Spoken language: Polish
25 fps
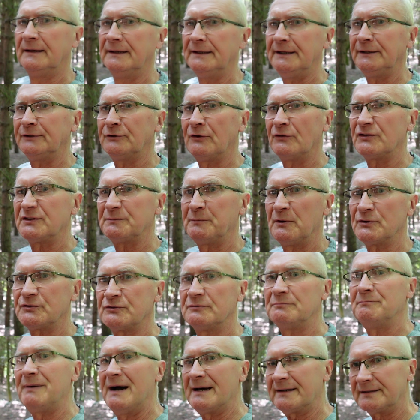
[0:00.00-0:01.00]
i to w
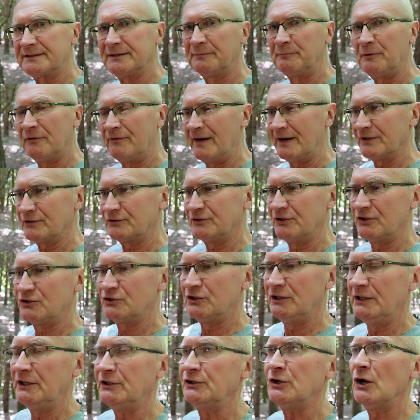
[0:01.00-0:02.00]
sposób bardzo poważny,
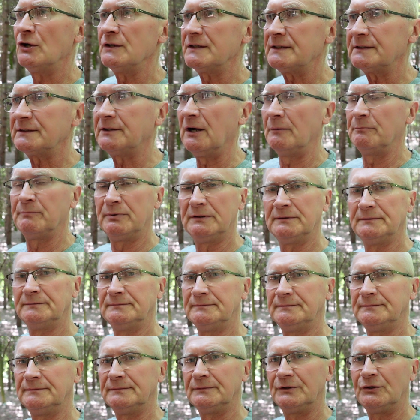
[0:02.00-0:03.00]
czyli non-stop,
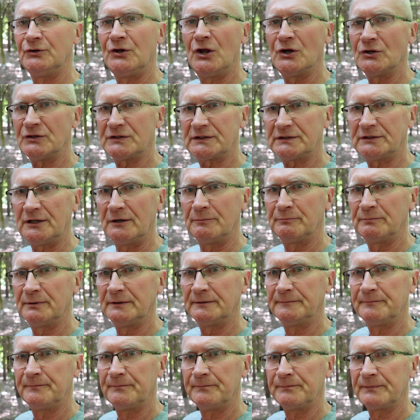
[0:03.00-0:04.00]
non-stop
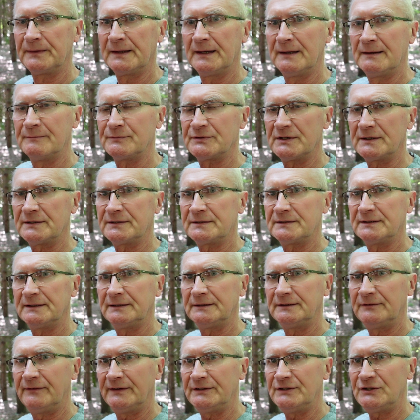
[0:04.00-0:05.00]
przez
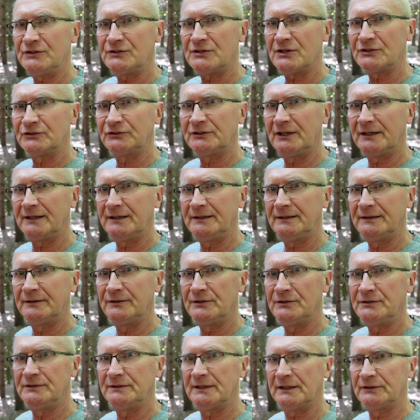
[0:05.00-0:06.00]
24
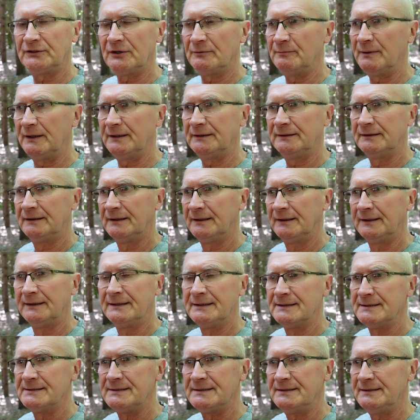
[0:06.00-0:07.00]
godziny na dobę,
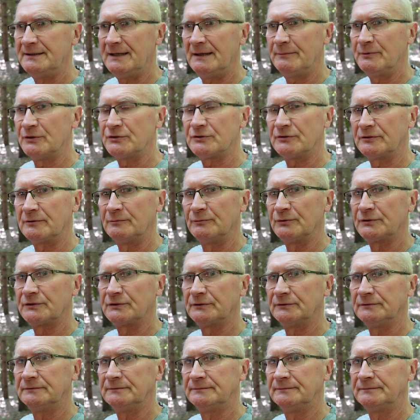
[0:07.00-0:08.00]
nie bierz
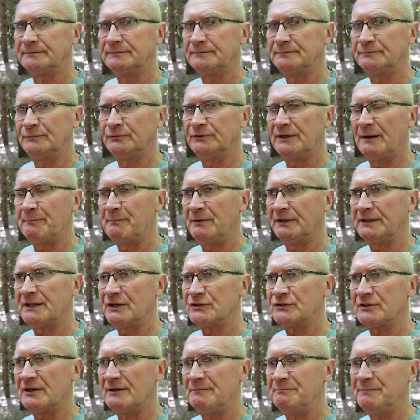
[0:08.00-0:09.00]
Ormusu
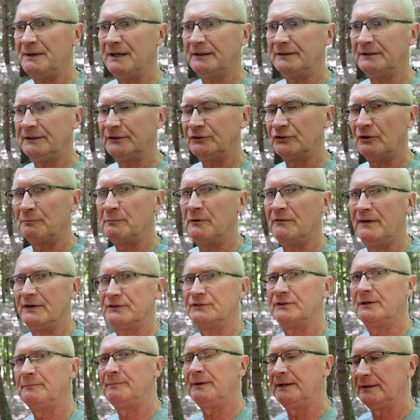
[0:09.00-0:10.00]
napytasz sobie biedy i to
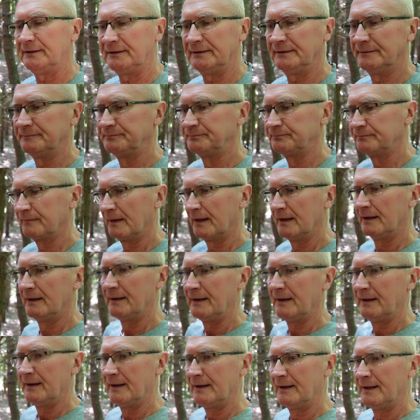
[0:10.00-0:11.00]
poważne biedy.
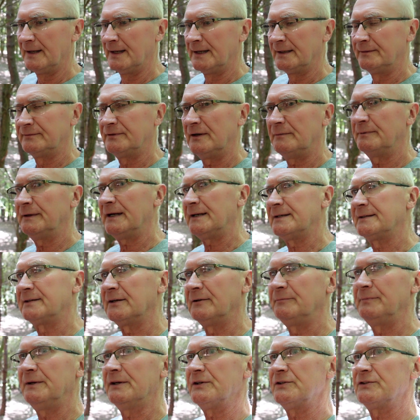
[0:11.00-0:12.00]
Wyobraź
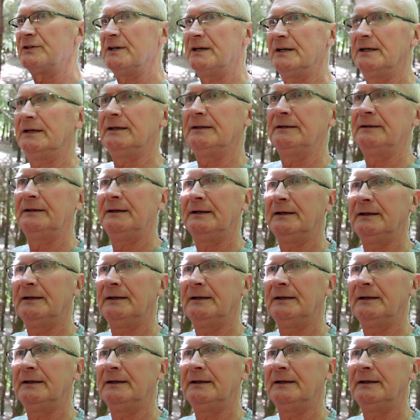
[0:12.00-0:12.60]
sobie, że